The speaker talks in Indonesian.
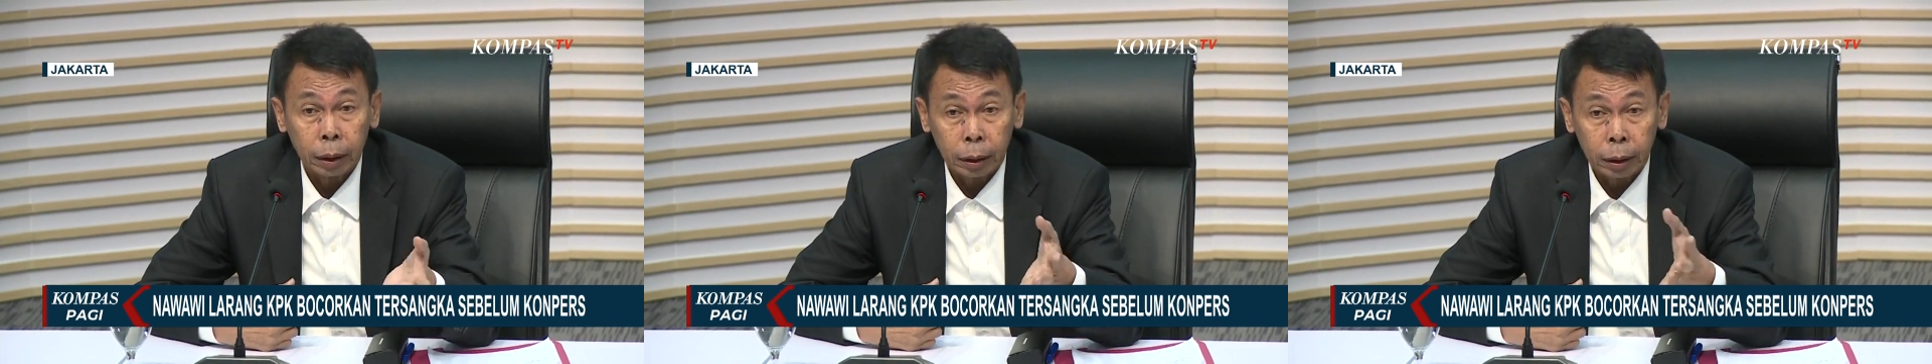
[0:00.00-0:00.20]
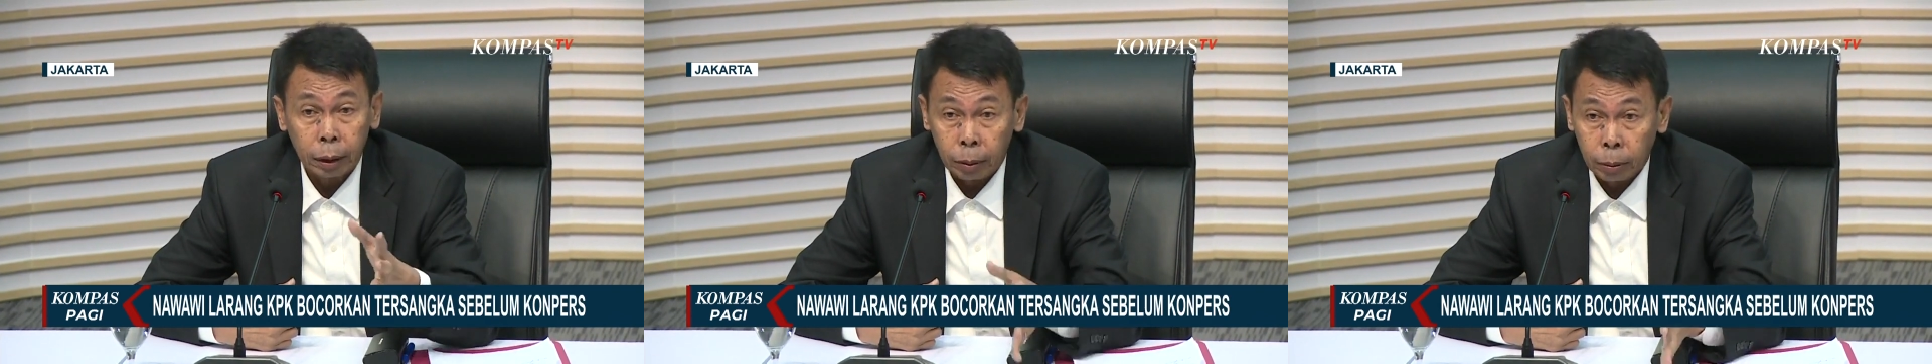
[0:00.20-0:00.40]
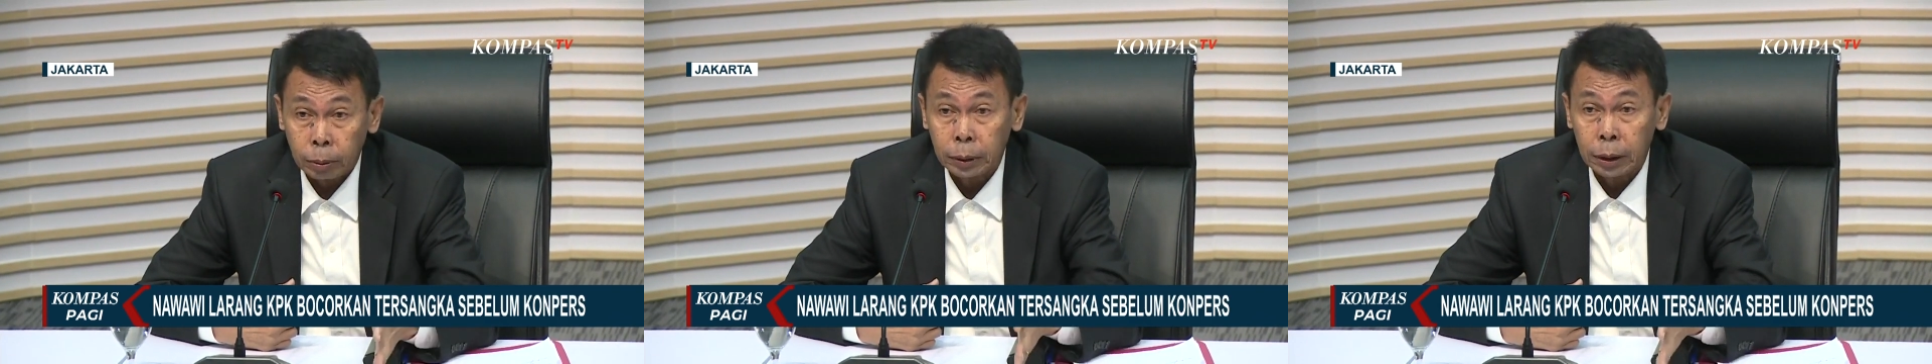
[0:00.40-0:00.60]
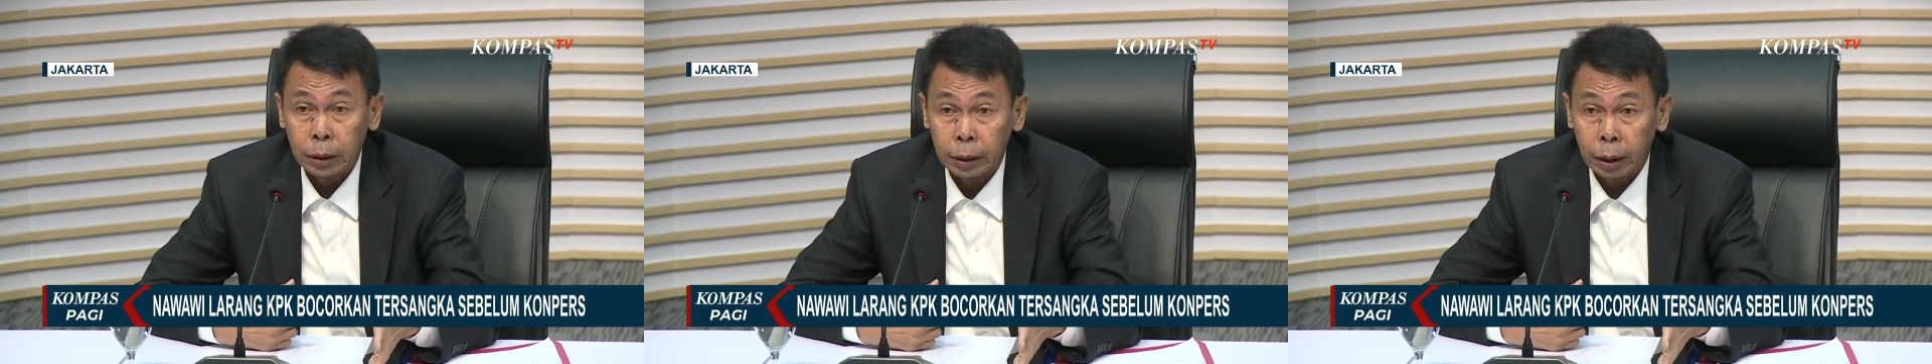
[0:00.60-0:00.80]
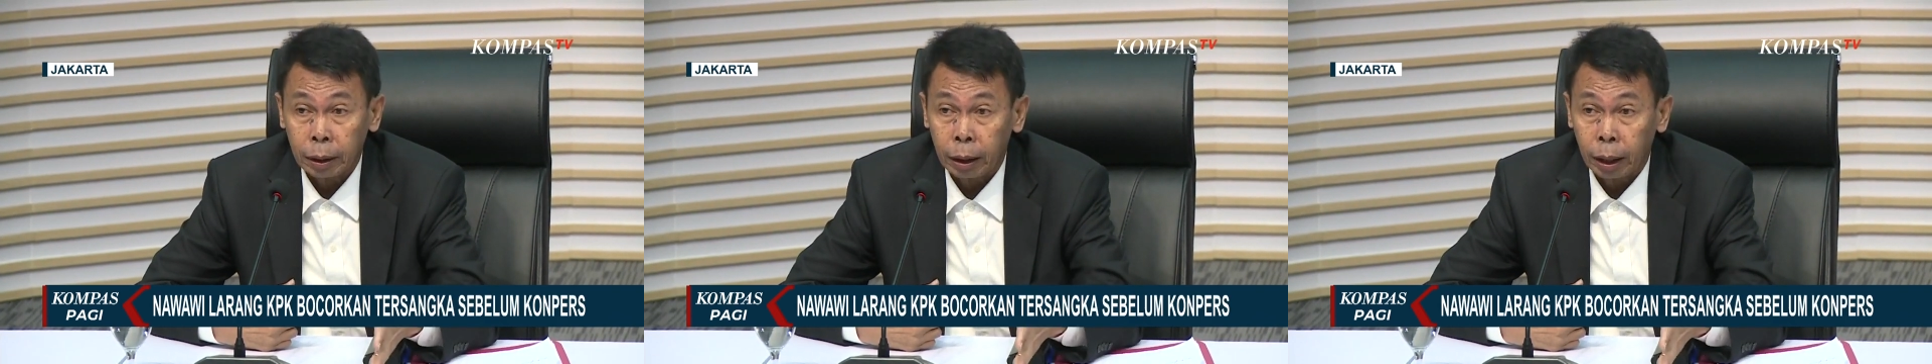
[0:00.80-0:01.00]
ya kita
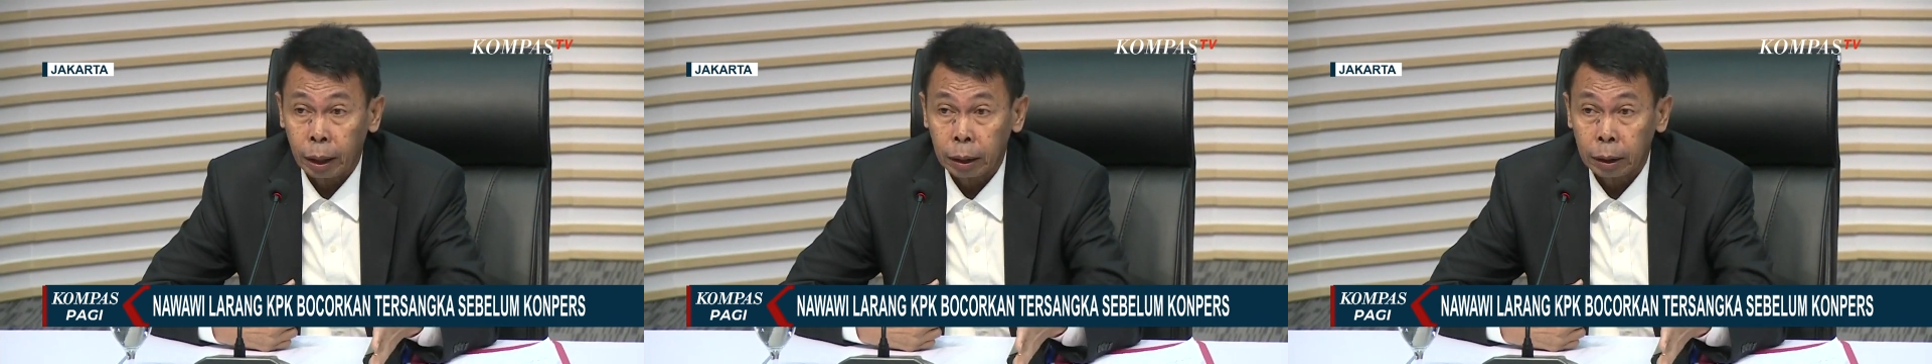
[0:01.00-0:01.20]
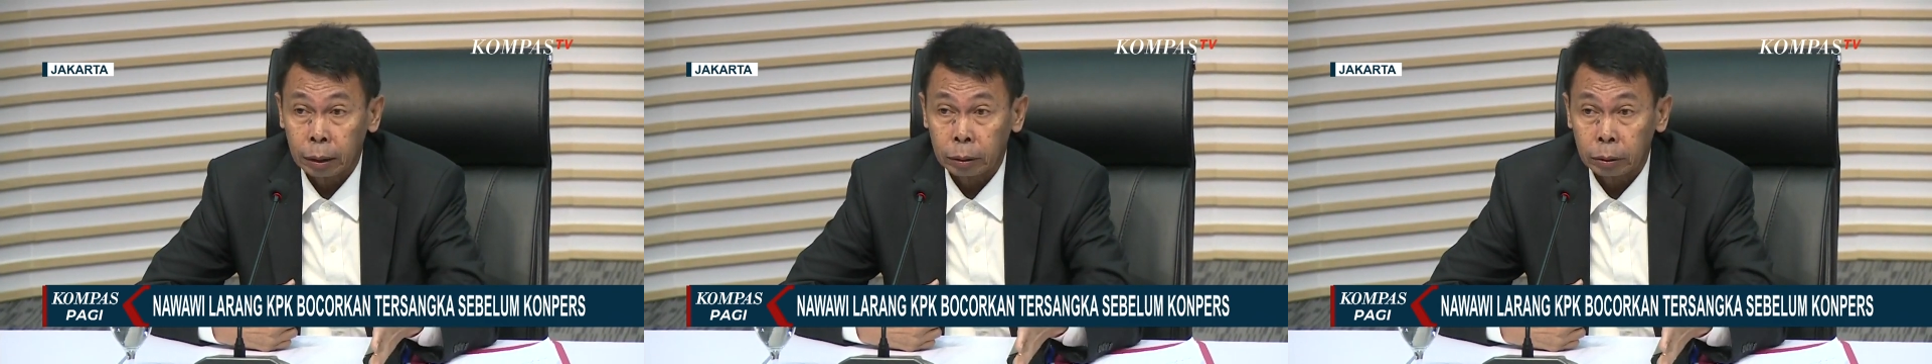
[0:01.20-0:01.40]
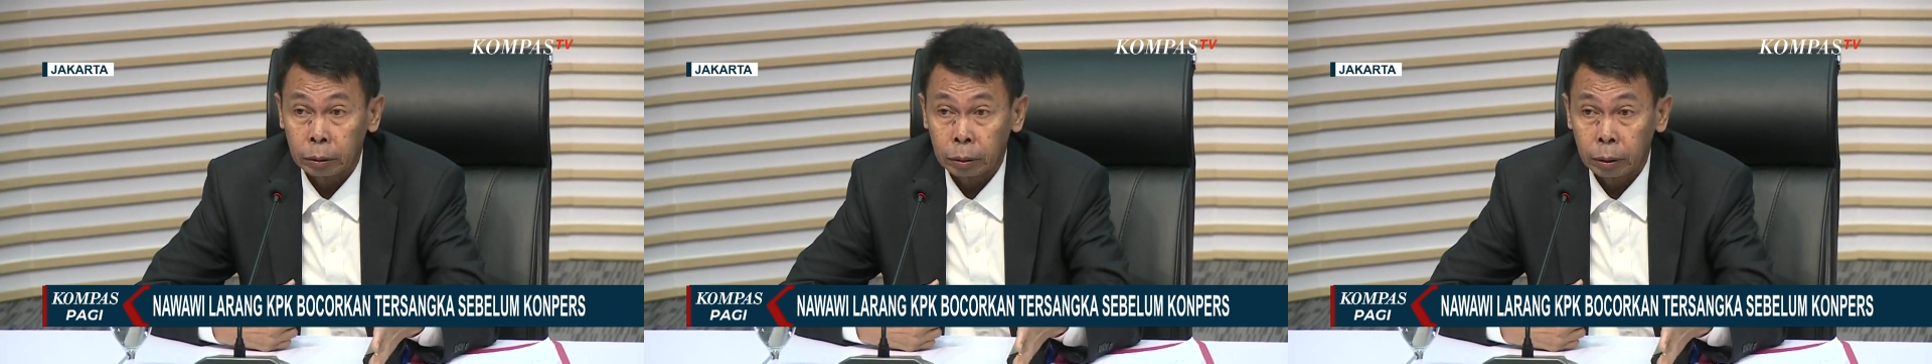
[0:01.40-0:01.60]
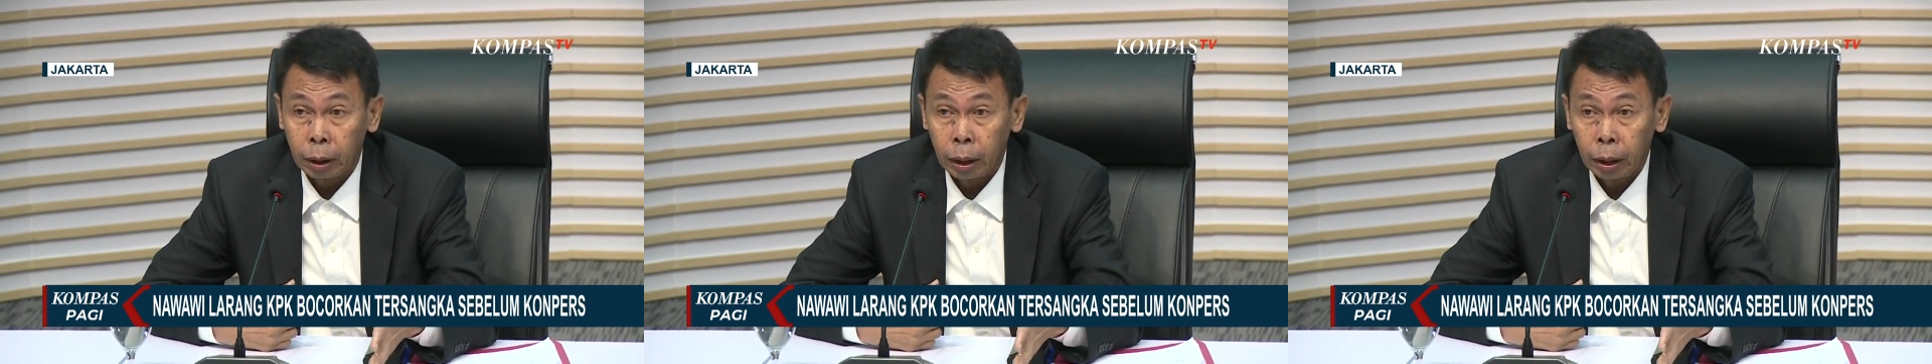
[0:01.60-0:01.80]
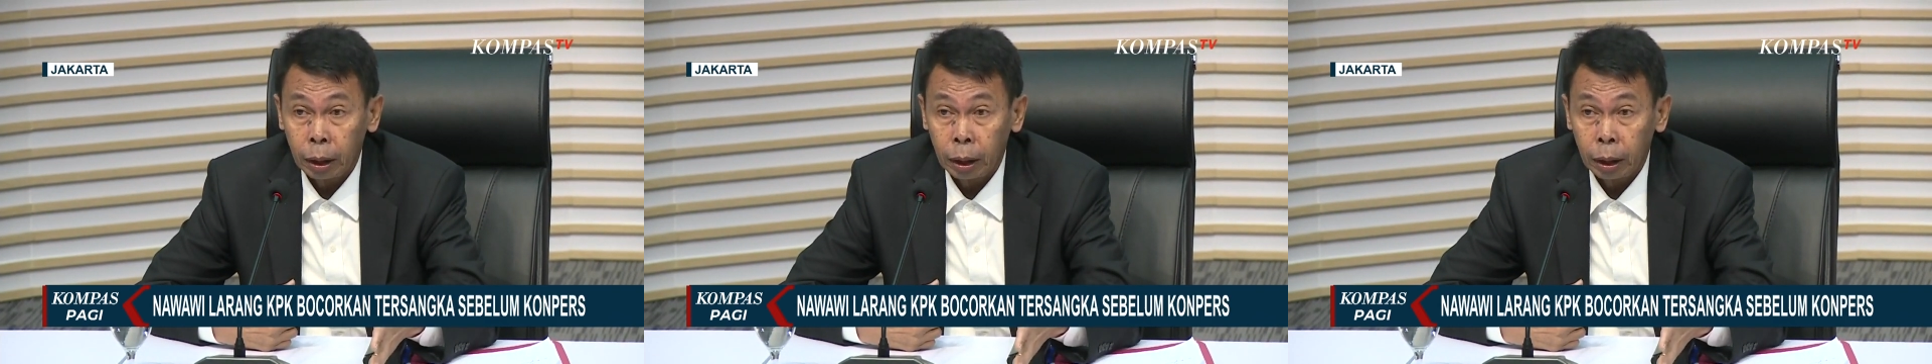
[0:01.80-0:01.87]
konsisten dengan itu.